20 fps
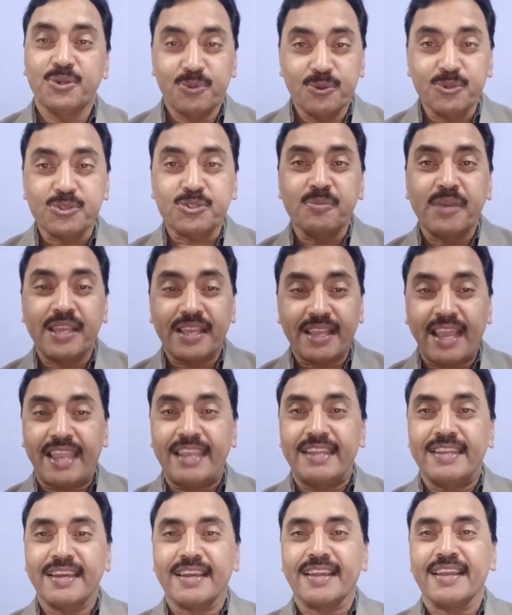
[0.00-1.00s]
उसमें
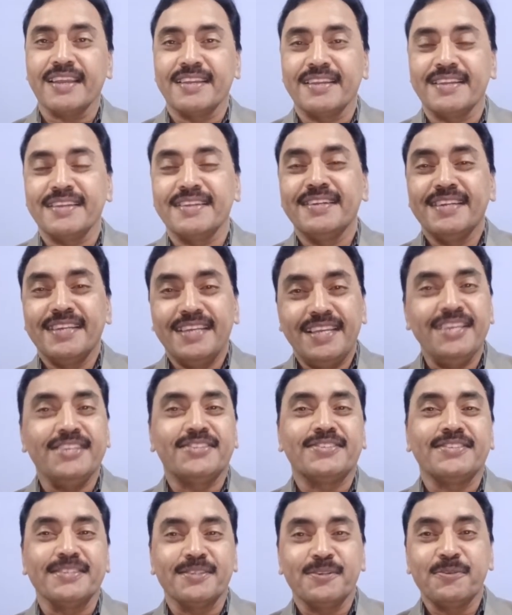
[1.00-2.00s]
कहीं ना कहीं
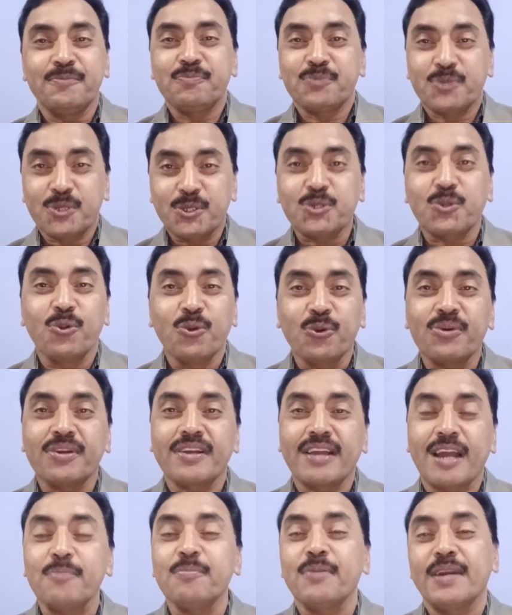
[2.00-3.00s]
इस श्लोक
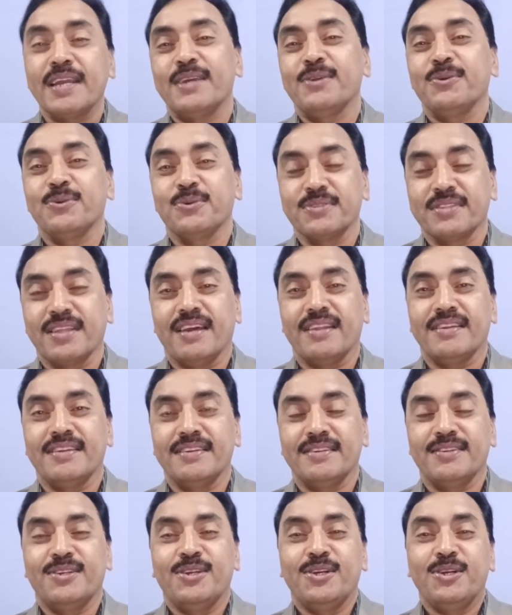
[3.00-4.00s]
का बड़ा योगदान
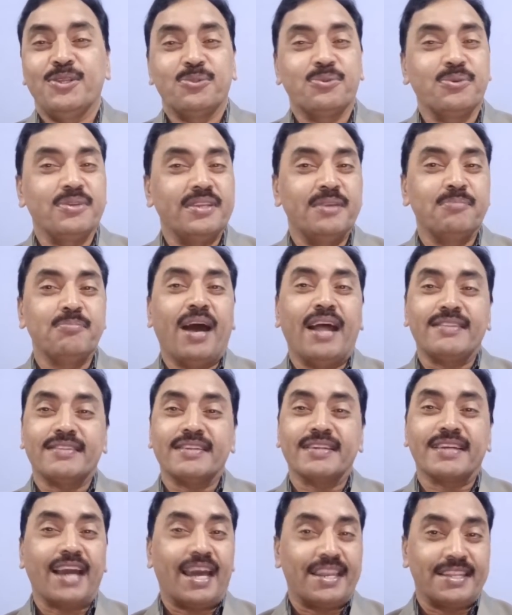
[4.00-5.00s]
है तो ये
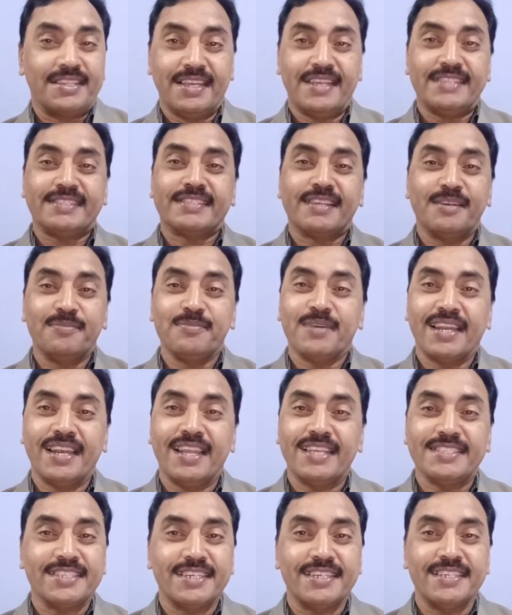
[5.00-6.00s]
मात्र कालिदास का
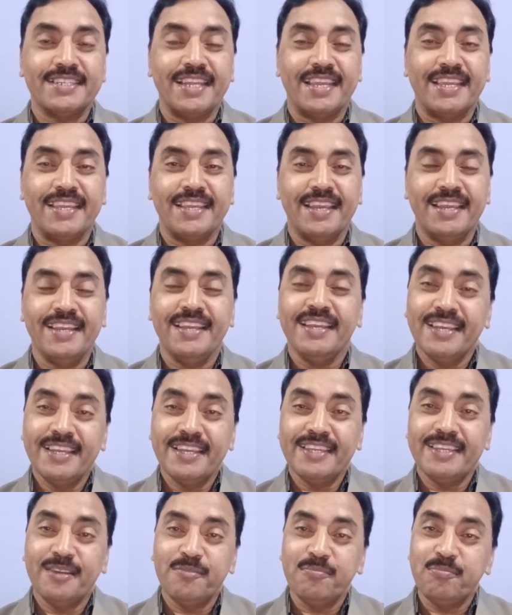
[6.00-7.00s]
मंगलाचरण नहीं है
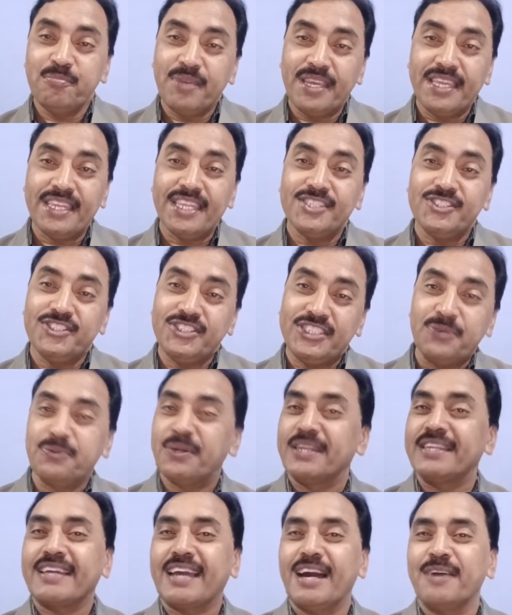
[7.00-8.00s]
ये मेरे
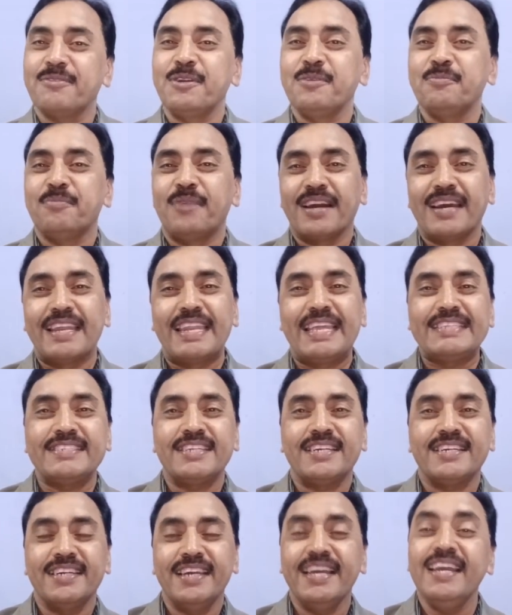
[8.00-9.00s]
जीवन का भी
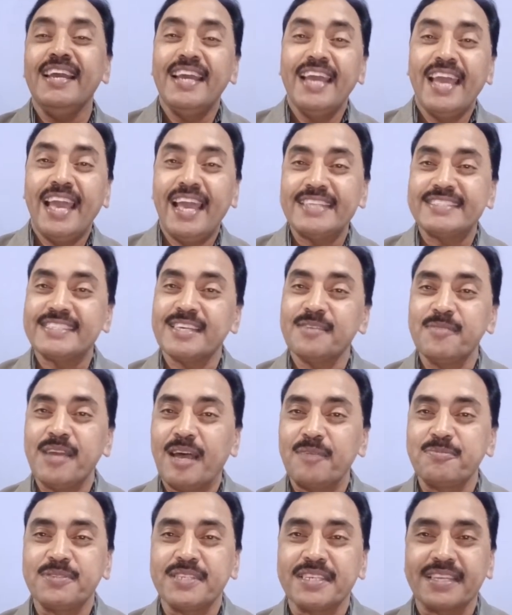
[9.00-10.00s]
मंगलाचरण है ऐसा मैं
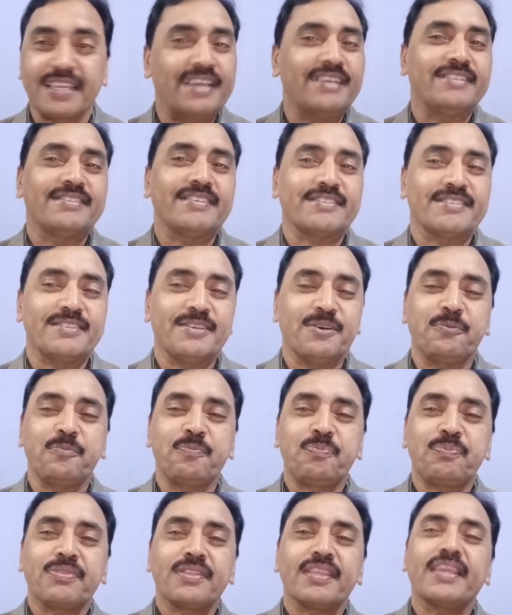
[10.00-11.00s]
आपसे कह सकता हूँ
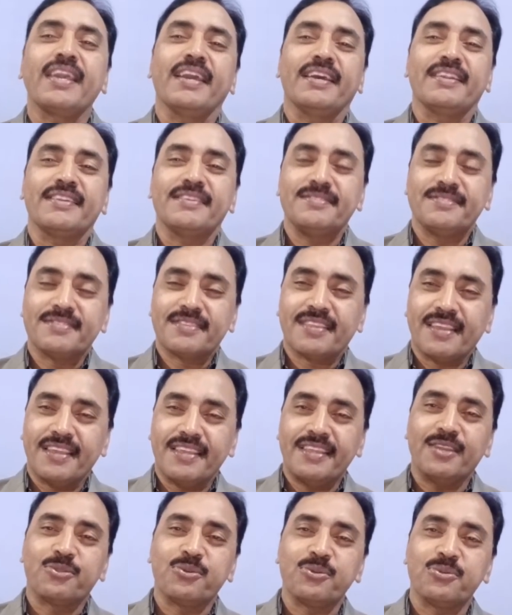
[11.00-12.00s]
खैर
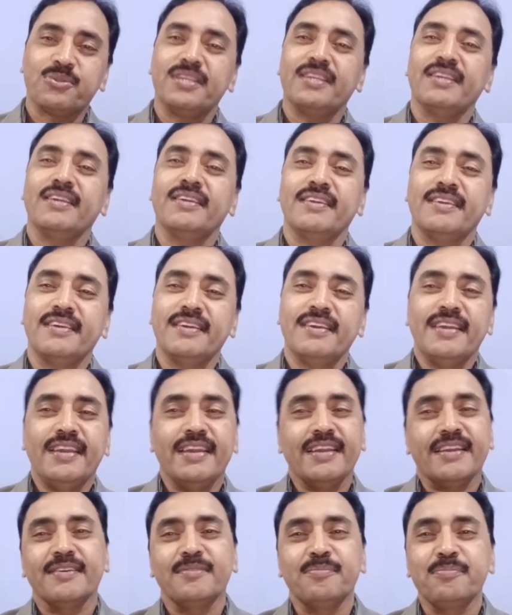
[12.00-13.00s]
ये तो थी
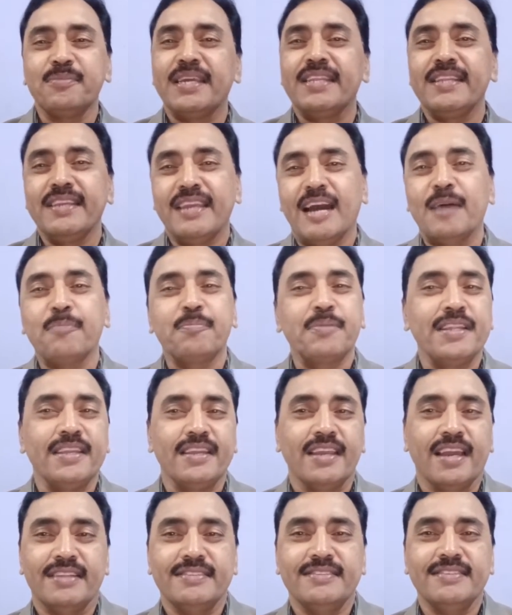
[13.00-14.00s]
एक मेरी
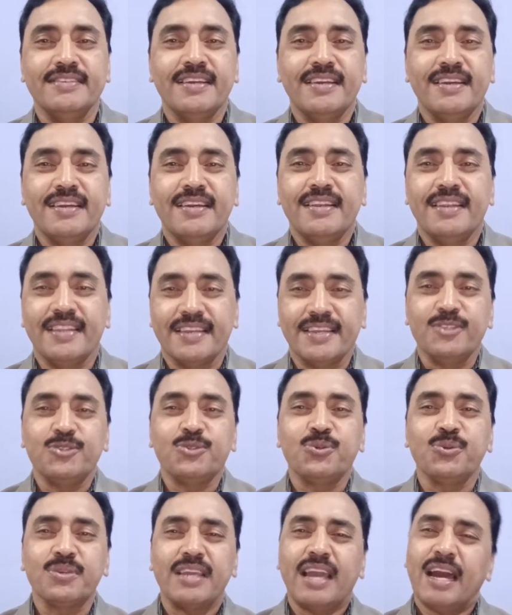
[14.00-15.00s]
अपनी याद लेकिन
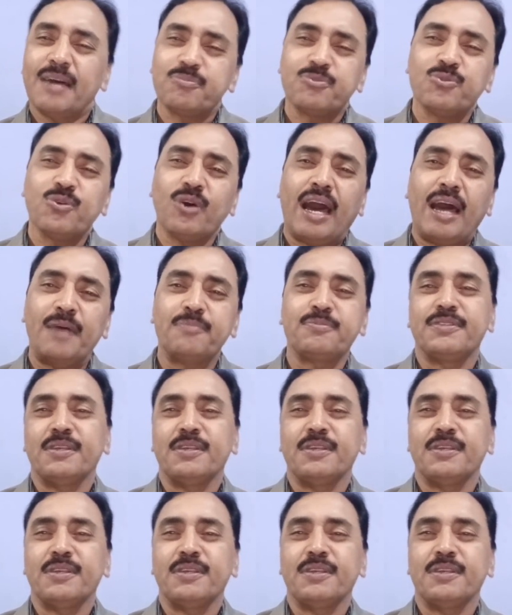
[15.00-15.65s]
चूंकि अब तो आप